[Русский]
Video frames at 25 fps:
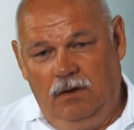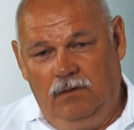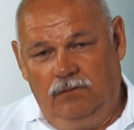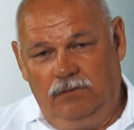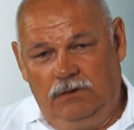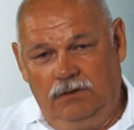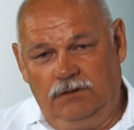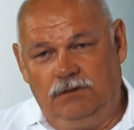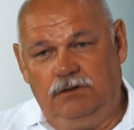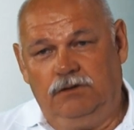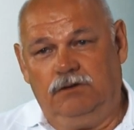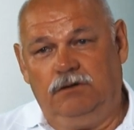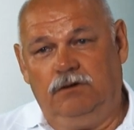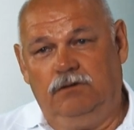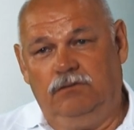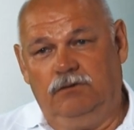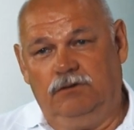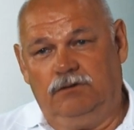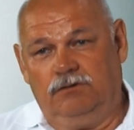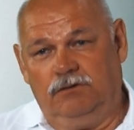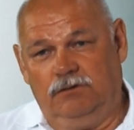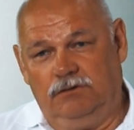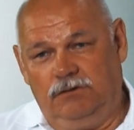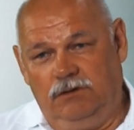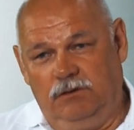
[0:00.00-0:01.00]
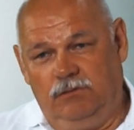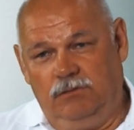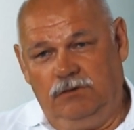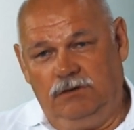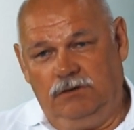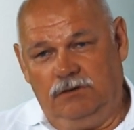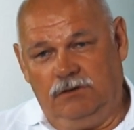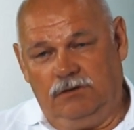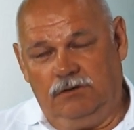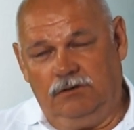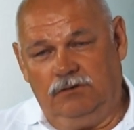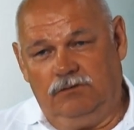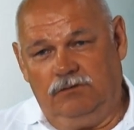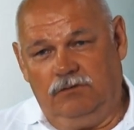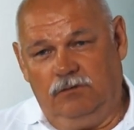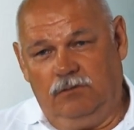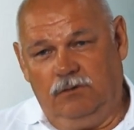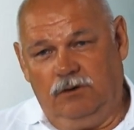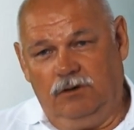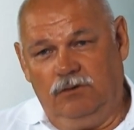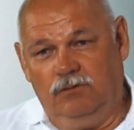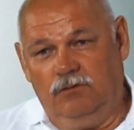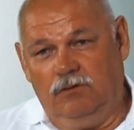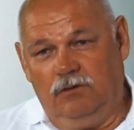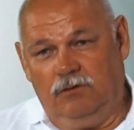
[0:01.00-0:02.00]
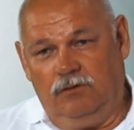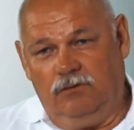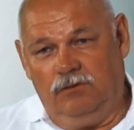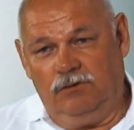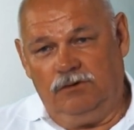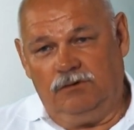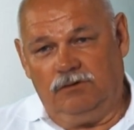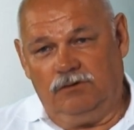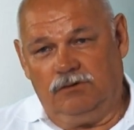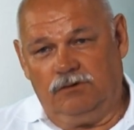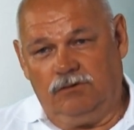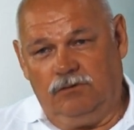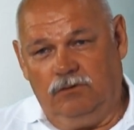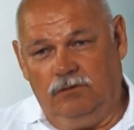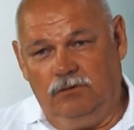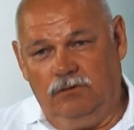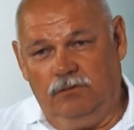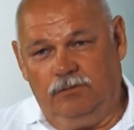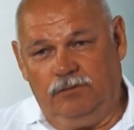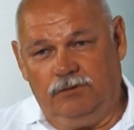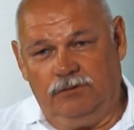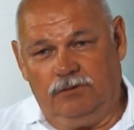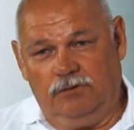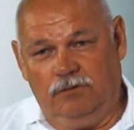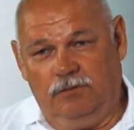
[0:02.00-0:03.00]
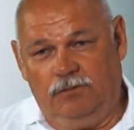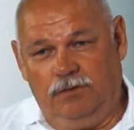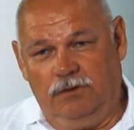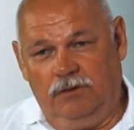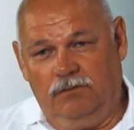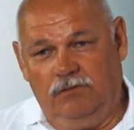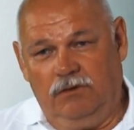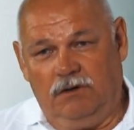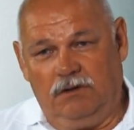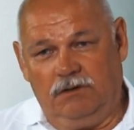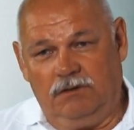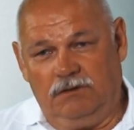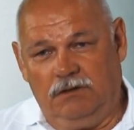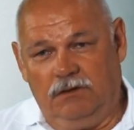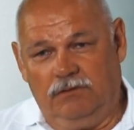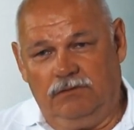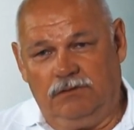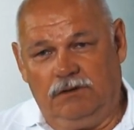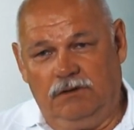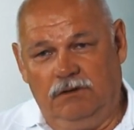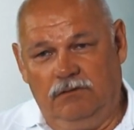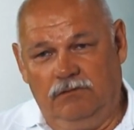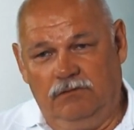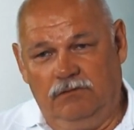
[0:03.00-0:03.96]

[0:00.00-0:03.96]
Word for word: В 1976 году окончил школу и поступил в Ярославское